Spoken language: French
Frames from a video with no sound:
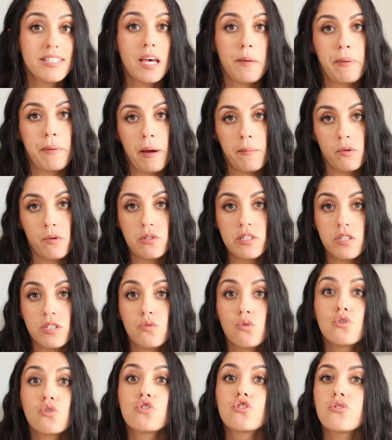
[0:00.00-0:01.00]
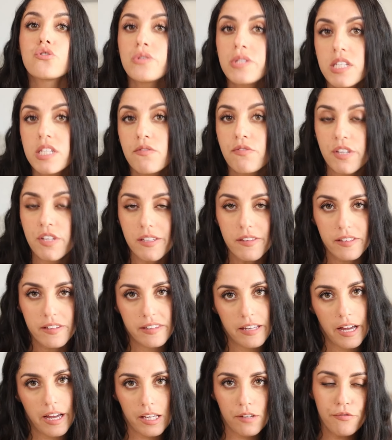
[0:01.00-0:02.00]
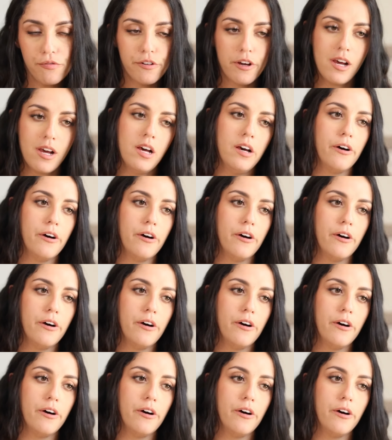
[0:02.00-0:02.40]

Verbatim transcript: ça permet aussi de justifier tes tarifs.